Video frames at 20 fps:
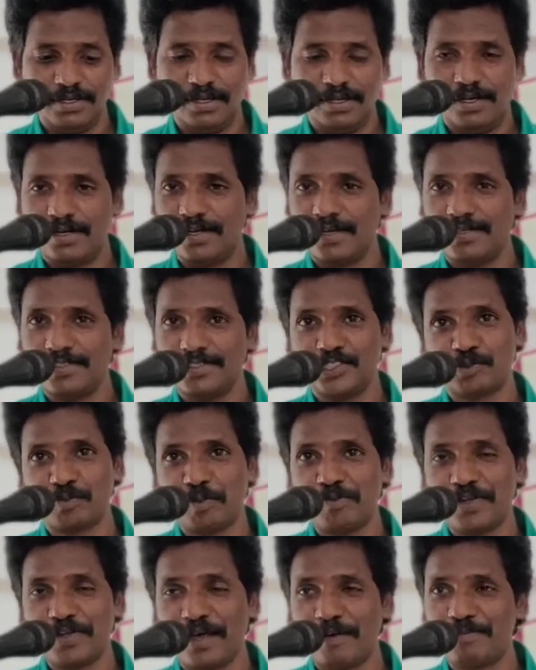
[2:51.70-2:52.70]
ஆனால்
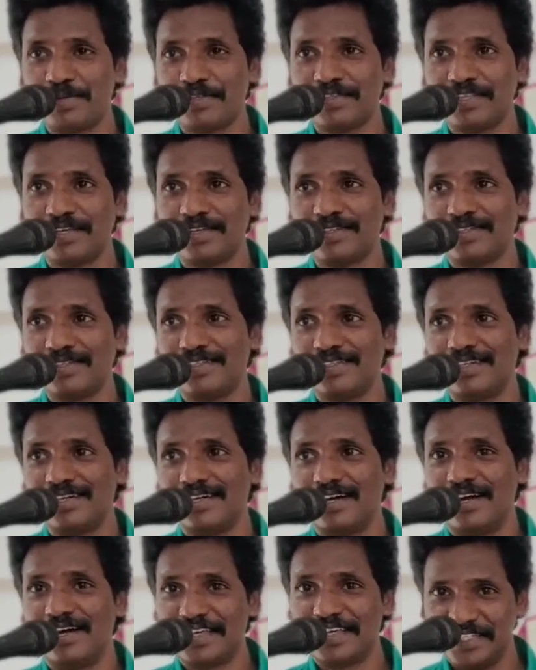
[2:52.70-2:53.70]
இஸ்மவேல் அப்புறம் தான்
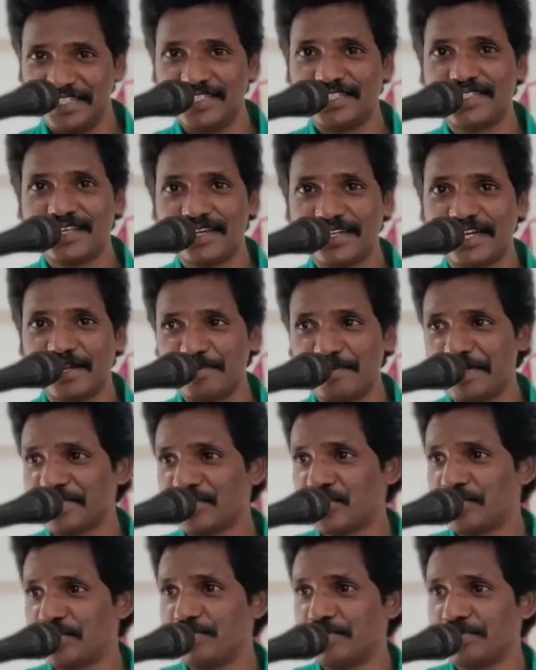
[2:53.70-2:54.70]
ஆனால் ஈசாக்கு நம்ம என்ன
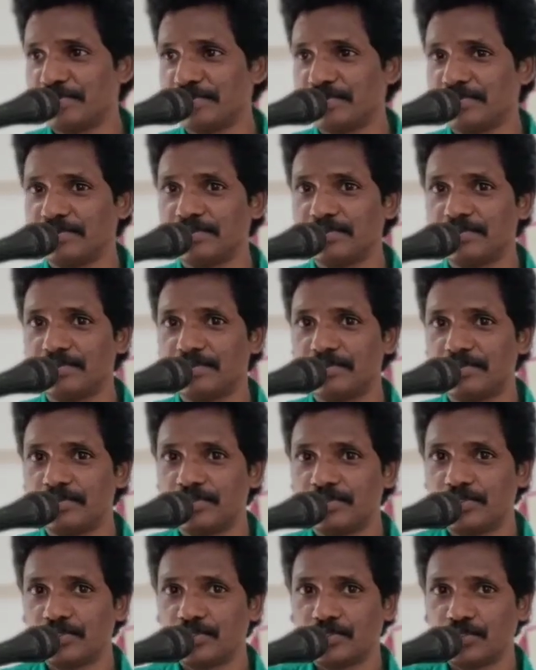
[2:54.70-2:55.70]
செய்வோம்
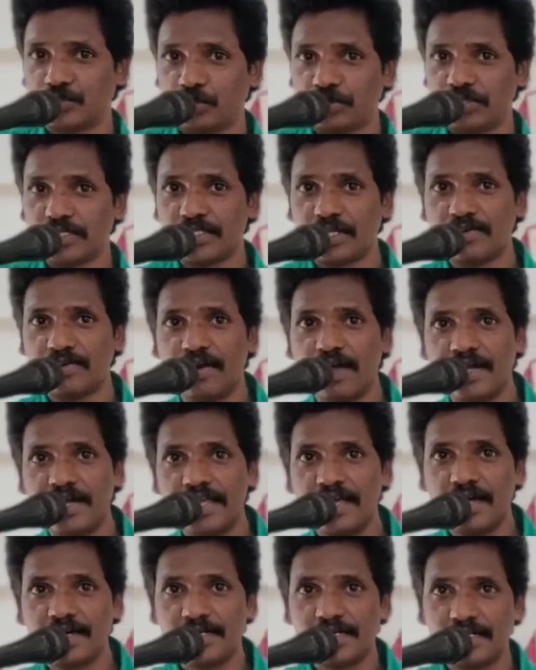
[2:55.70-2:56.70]

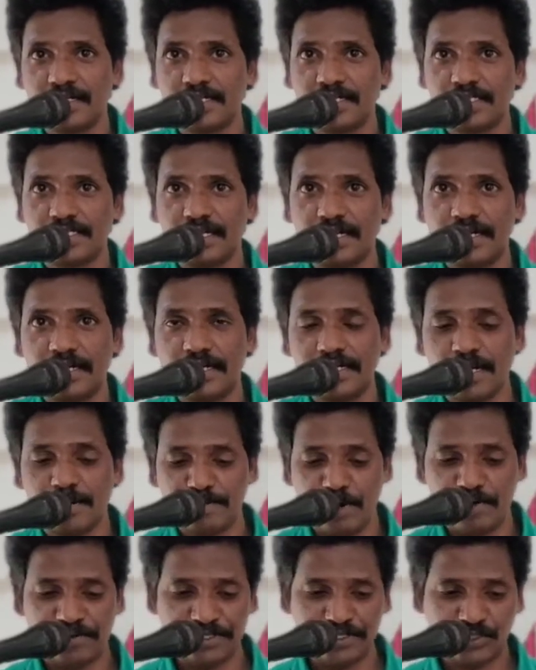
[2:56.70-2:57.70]
சுதந்திரவாளியாக இருக்கிறதுனாலே
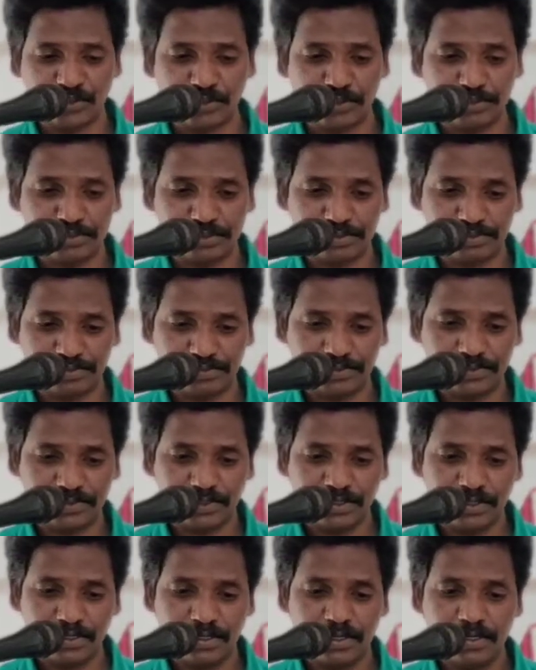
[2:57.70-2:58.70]
நம்ம அவரை சொல்வோம்
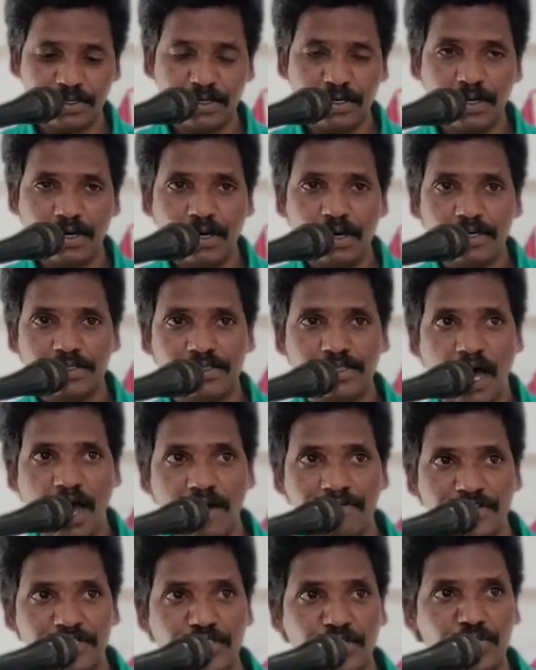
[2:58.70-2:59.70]

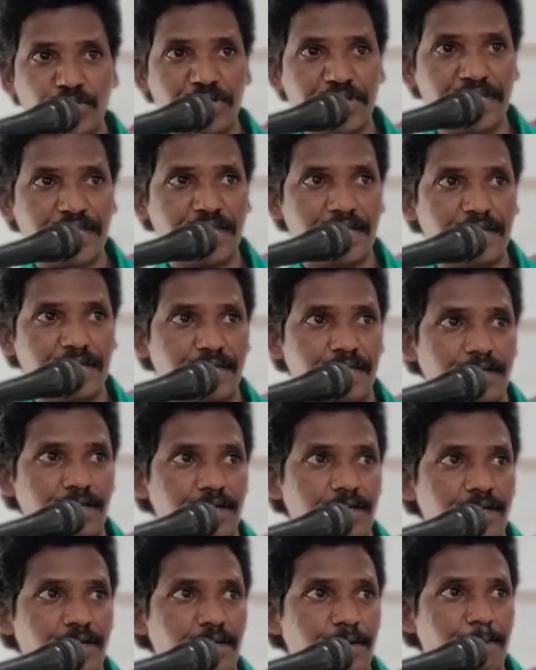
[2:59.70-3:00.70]
தாவிதனுடைய
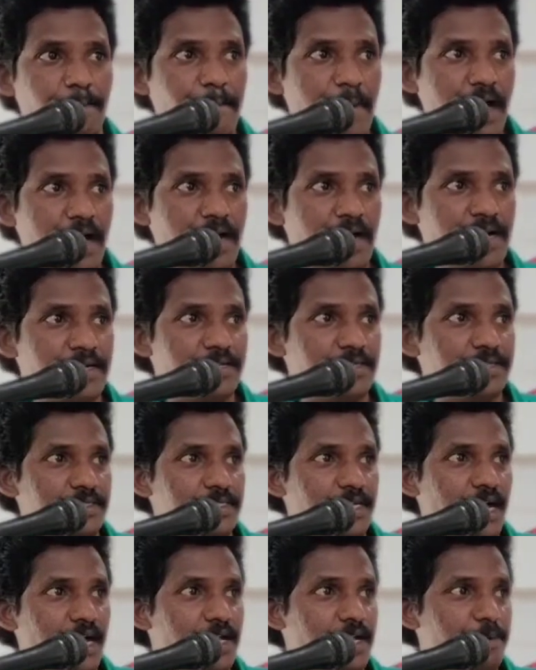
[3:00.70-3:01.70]
மகன்
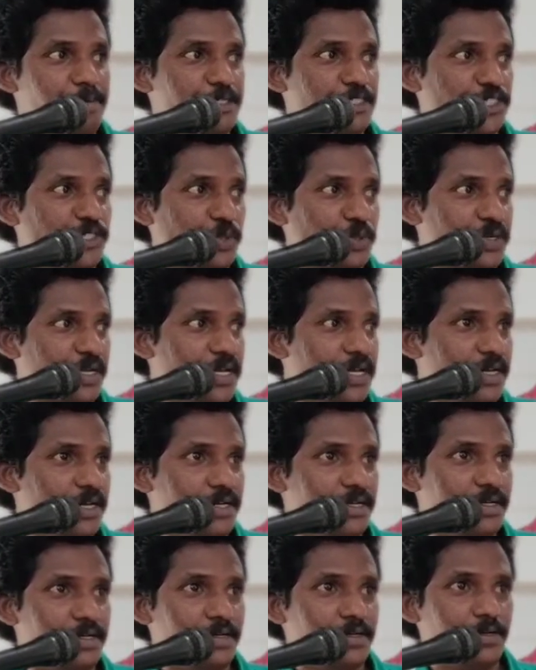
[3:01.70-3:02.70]
யார் அப்படின்னு சொன்னால்
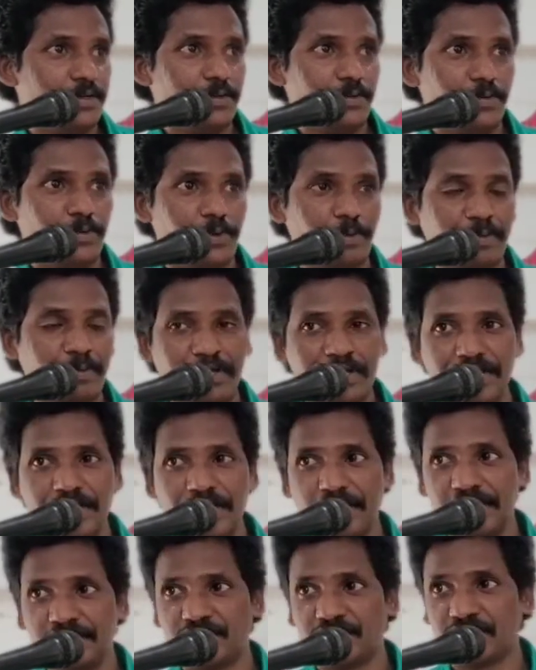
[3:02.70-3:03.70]
ஒரு பெரிய
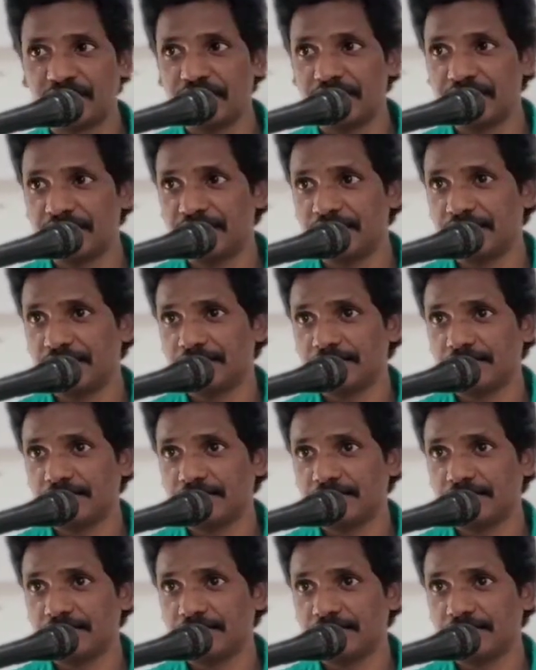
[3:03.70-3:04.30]
லிஸ்டே இருக்குது